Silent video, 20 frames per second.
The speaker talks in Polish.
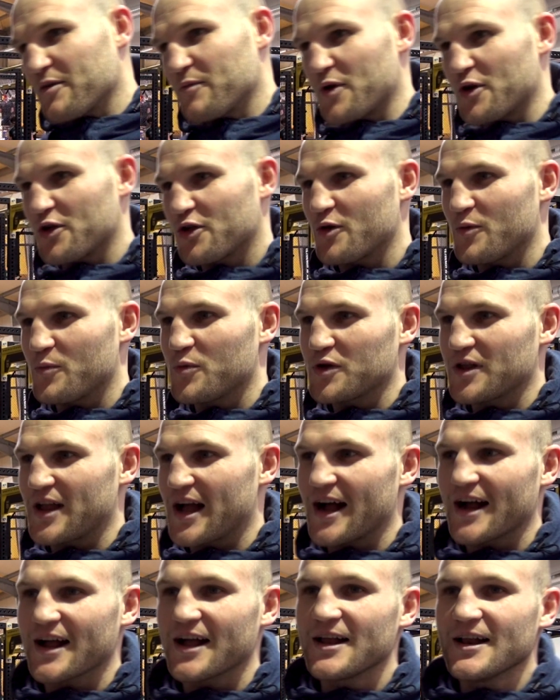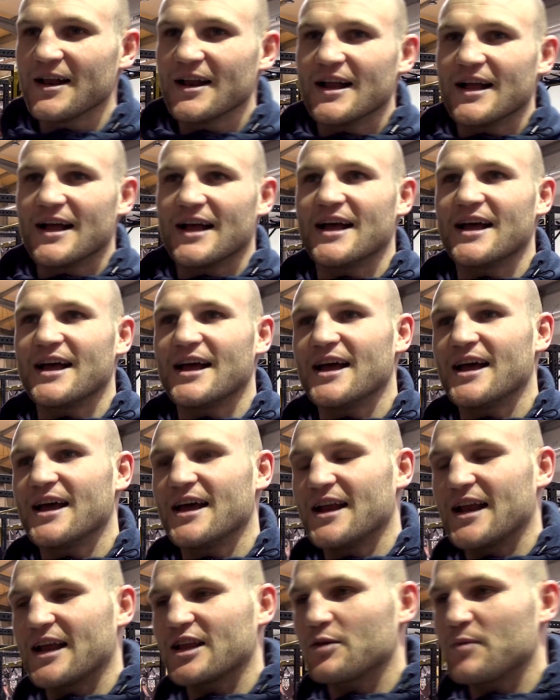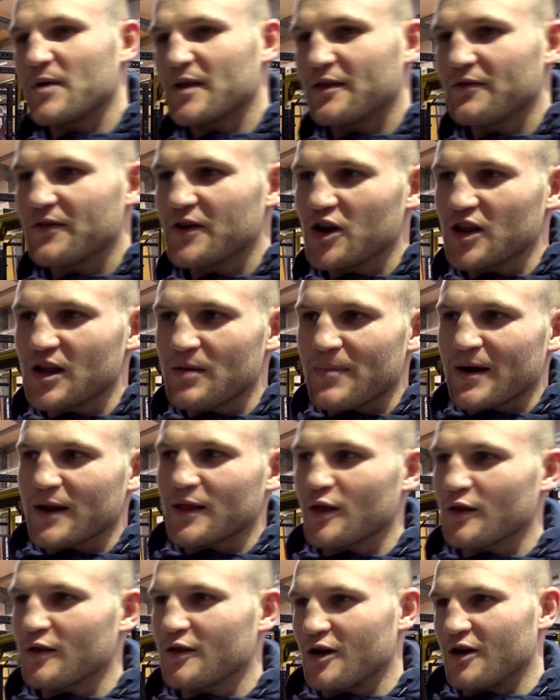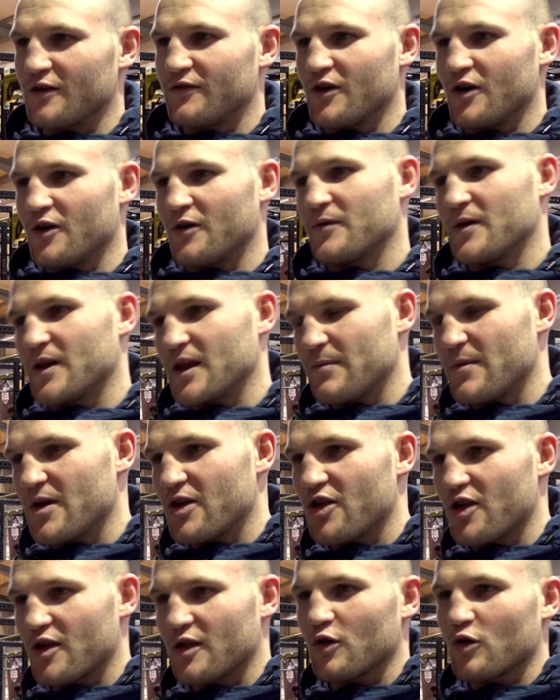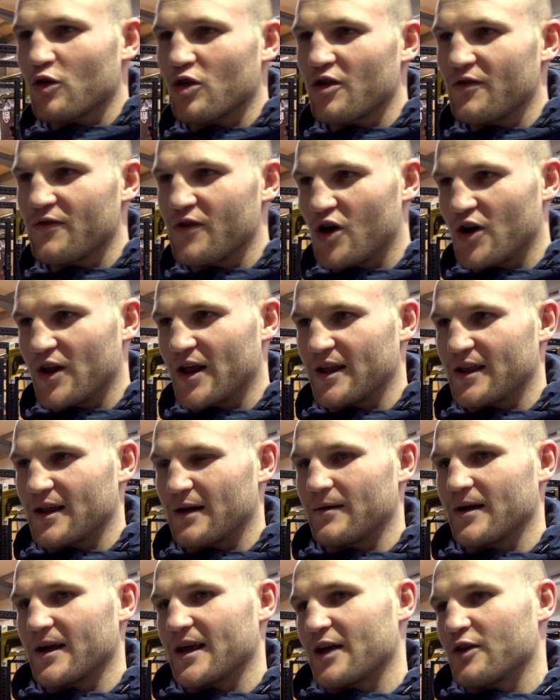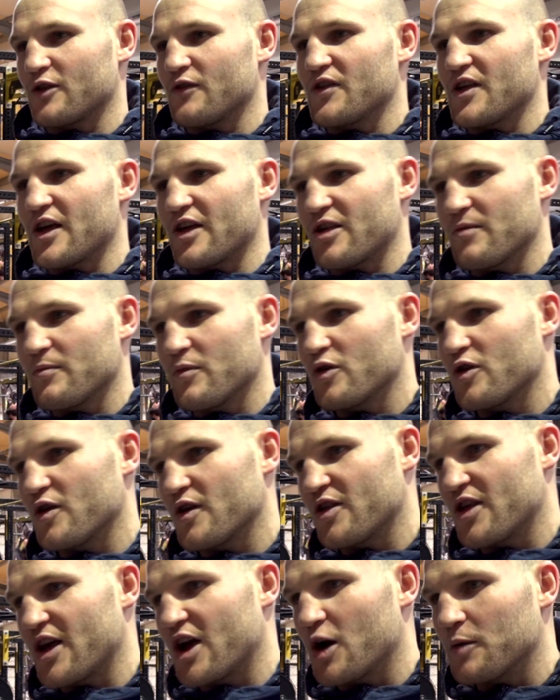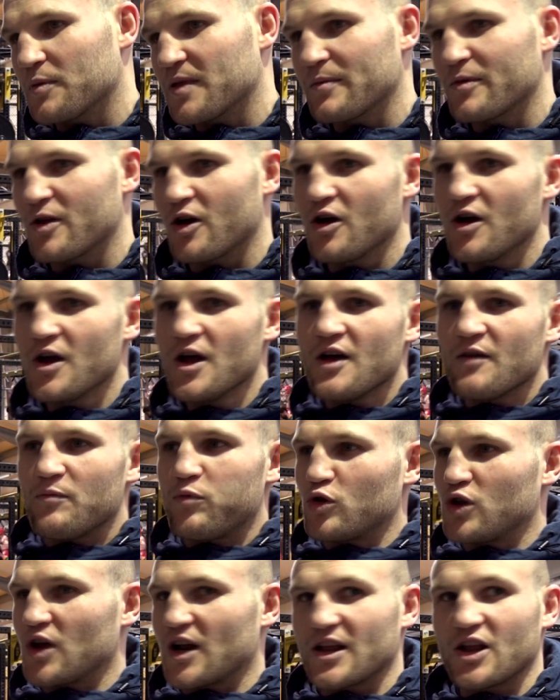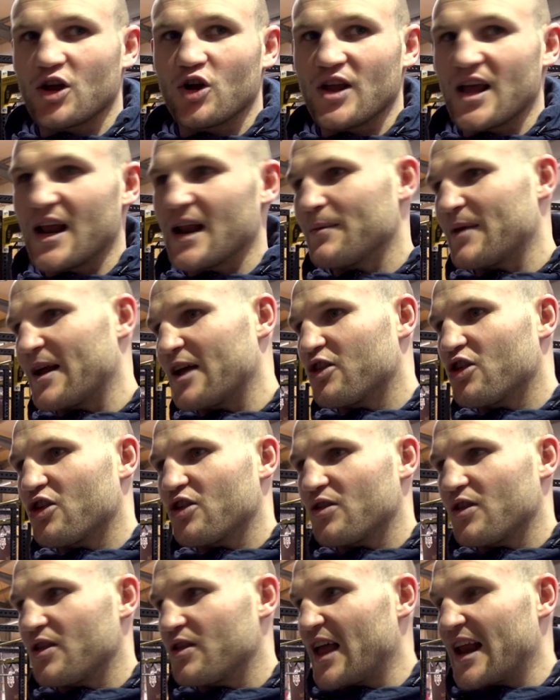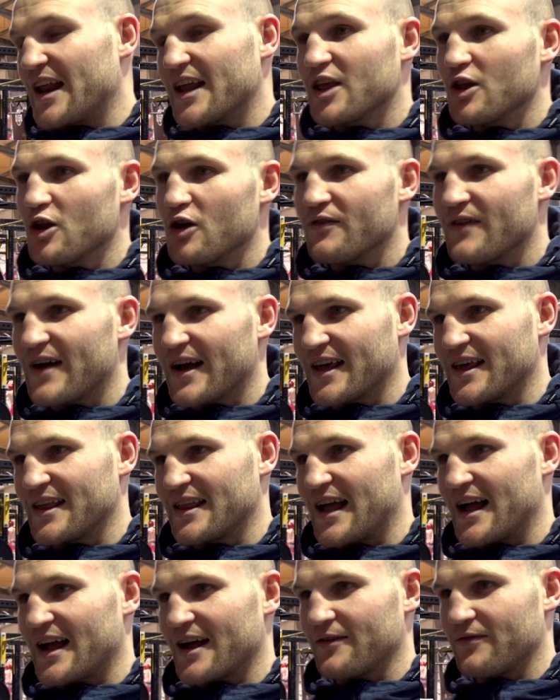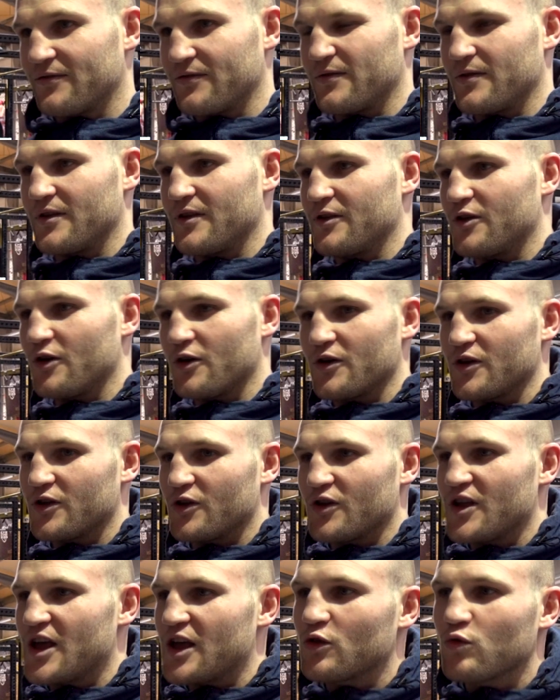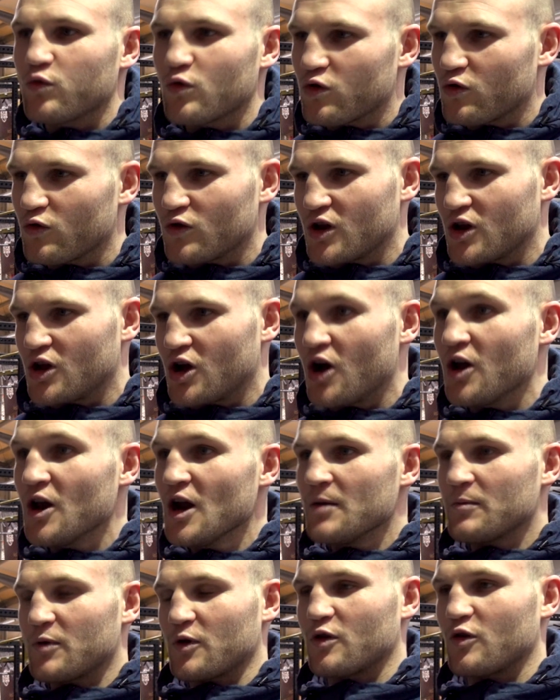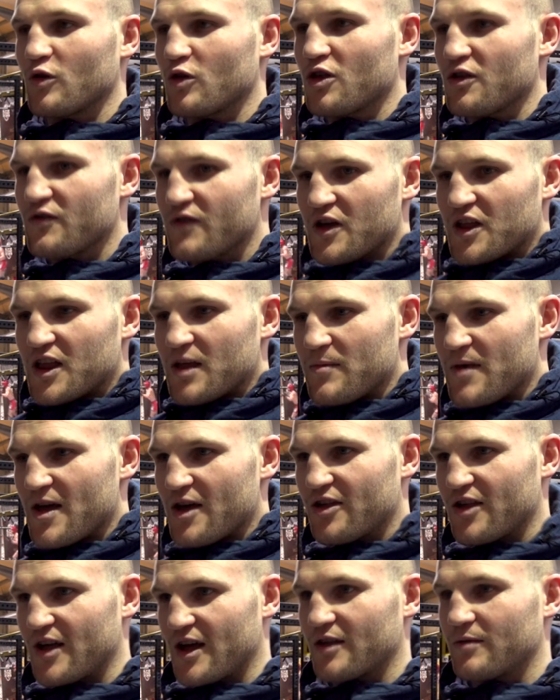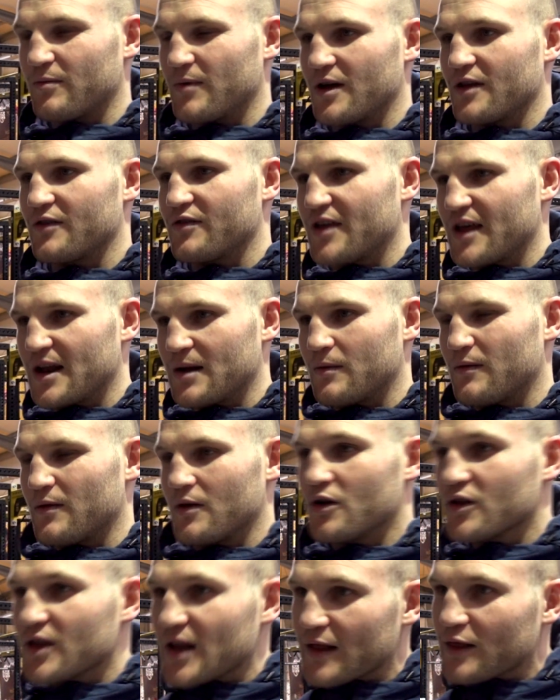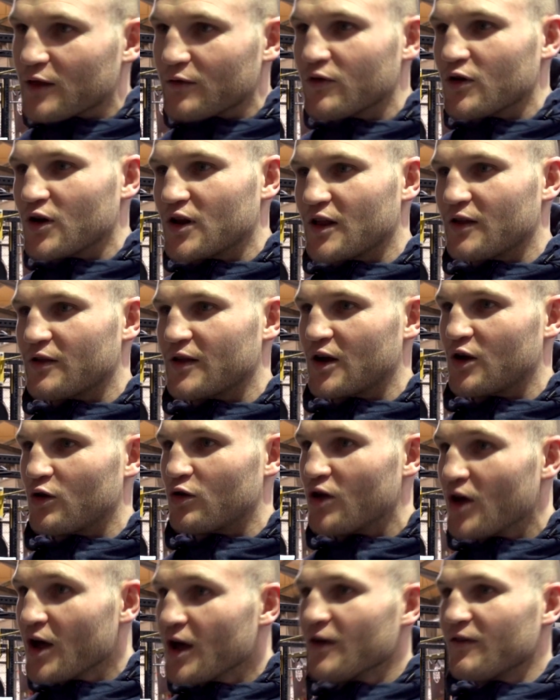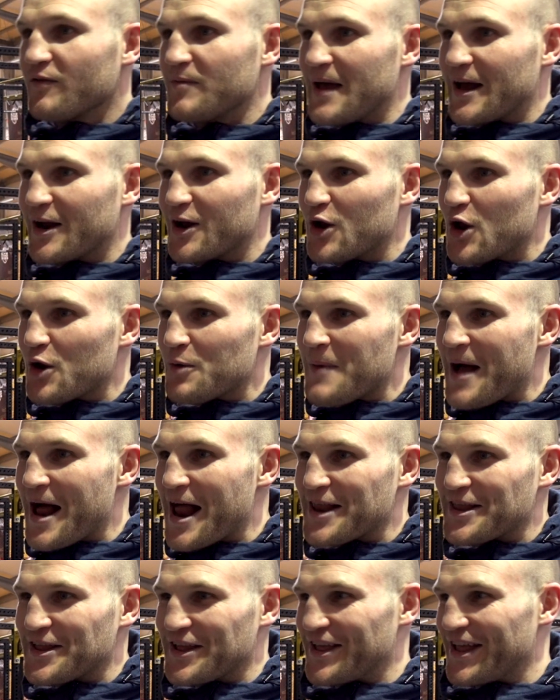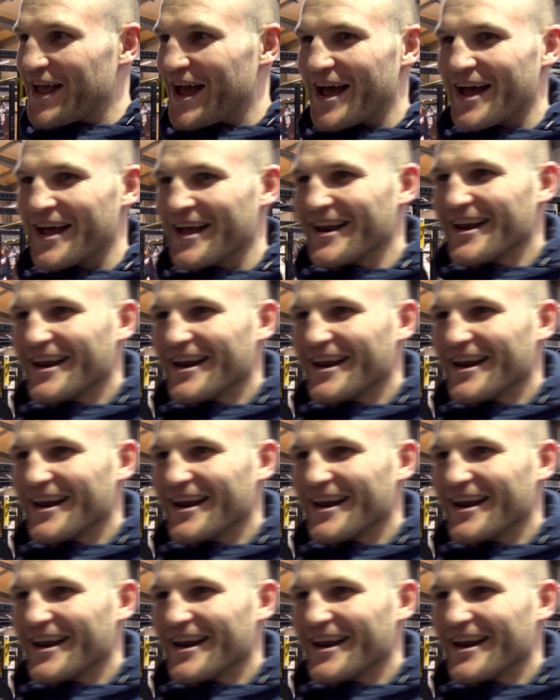byłem szczupły, tak? E, natomiast wyglądam bardzo zdrowo, mięśnie są odżywione, tam jak, jak przeciwstawienia się boksuję z Jacobsem, to półtora tygodnia nabrałem 4 kg wagi, tak? I to, I to nie tłuszczu, tylko prosto odżywięty mięśnie, aż moja dziewczyna mówi, no teraz to wygląda jakoś w miarę normalnie, nie?